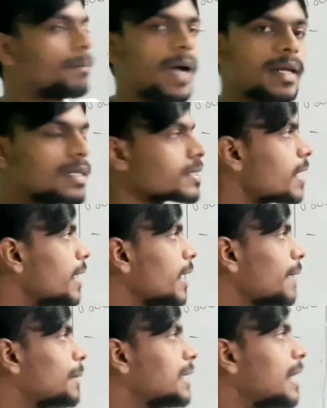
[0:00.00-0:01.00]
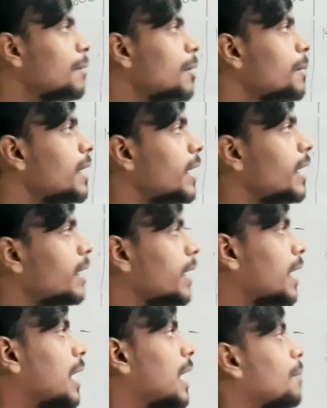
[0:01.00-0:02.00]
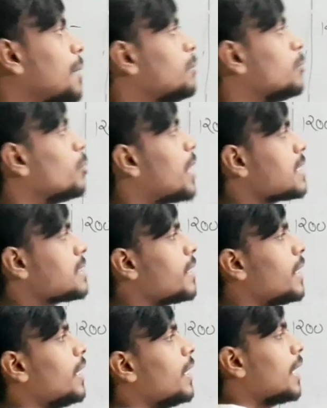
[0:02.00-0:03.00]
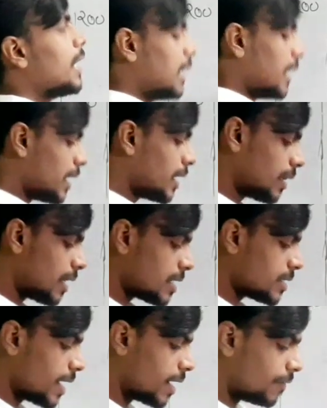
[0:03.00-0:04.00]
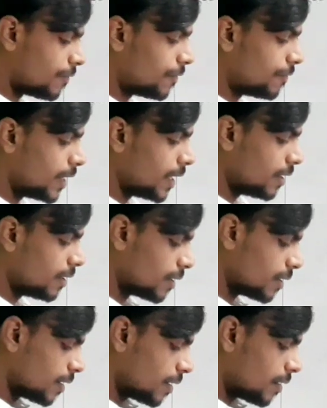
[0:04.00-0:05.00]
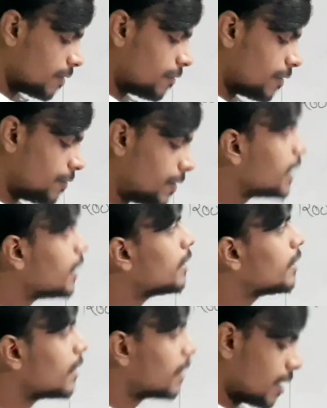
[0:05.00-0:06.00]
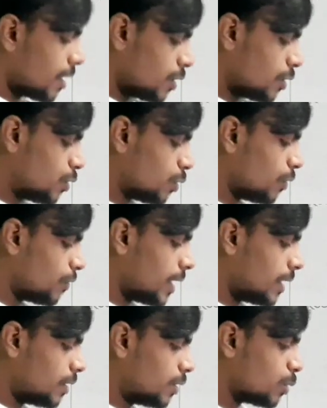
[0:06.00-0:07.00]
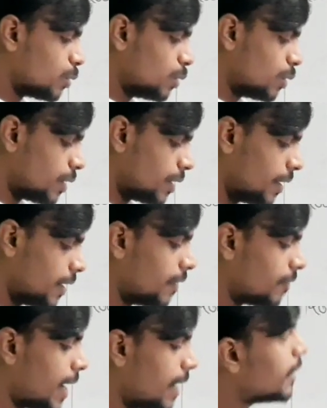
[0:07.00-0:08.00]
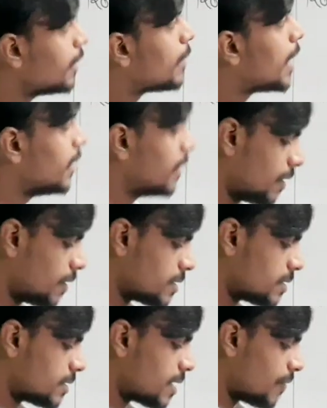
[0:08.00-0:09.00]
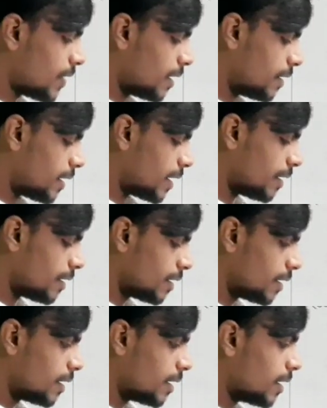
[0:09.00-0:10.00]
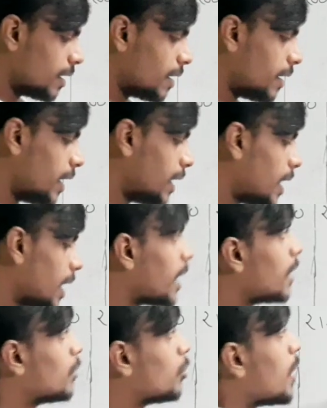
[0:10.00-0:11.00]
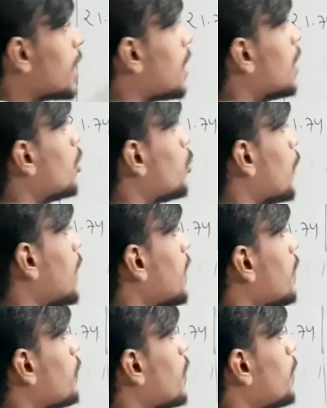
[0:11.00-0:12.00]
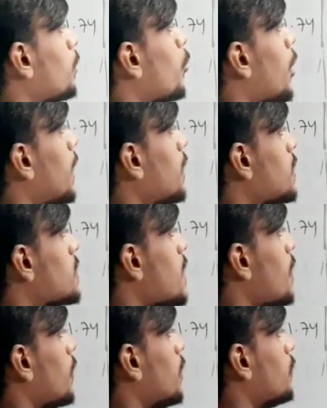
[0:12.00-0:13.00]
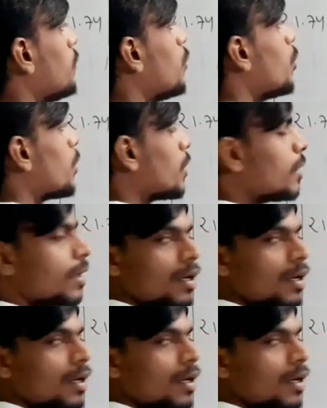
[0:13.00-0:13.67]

माइनस करने के बाद अब हमें रेट निकालना है अब आप दोबारा से रेट निकाल देंगे कितना आ जाएगा फिफ्टीन फिफ्टीन टू वन टू डिवाइडेड बाई सेवन हंड्रेड रेट आ गया दोबारा ट्वेंटी वन पॉइंट सेवन फोर